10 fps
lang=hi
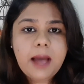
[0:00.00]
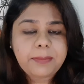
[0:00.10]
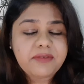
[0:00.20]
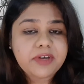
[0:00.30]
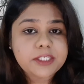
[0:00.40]

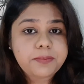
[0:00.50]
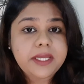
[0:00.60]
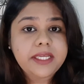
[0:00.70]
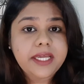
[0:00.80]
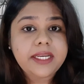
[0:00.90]
आपके फेस
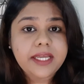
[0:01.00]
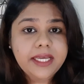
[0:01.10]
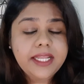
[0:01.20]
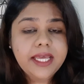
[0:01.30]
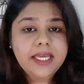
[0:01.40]
पे ये
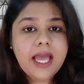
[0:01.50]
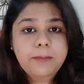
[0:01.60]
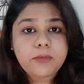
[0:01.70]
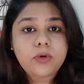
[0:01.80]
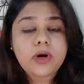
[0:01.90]
नहीं रहेगी
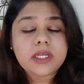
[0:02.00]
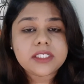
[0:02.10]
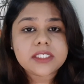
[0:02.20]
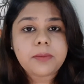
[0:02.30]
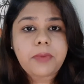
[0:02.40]
आपको
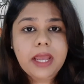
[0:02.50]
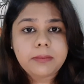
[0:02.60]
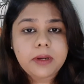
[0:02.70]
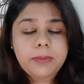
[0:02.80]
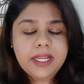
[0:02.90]
अच्छा सा
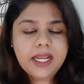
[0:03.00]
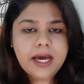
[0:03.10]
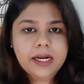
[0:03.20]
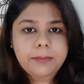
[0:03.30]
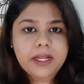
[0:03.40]
प्राइमर भी
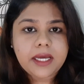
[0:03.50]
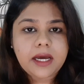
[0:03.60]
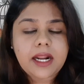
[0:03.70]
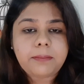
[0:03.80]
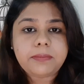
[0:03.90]
लगाना पड़ेगा
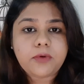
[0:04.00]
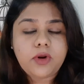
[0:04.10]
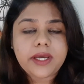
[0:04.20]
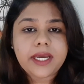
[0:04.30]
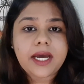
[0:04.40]
अगर आपको
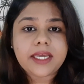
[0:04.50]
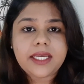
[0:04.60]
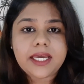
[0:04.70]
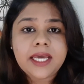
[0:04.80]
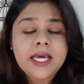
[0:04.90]
लगेगा
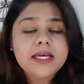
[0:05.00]
कि ये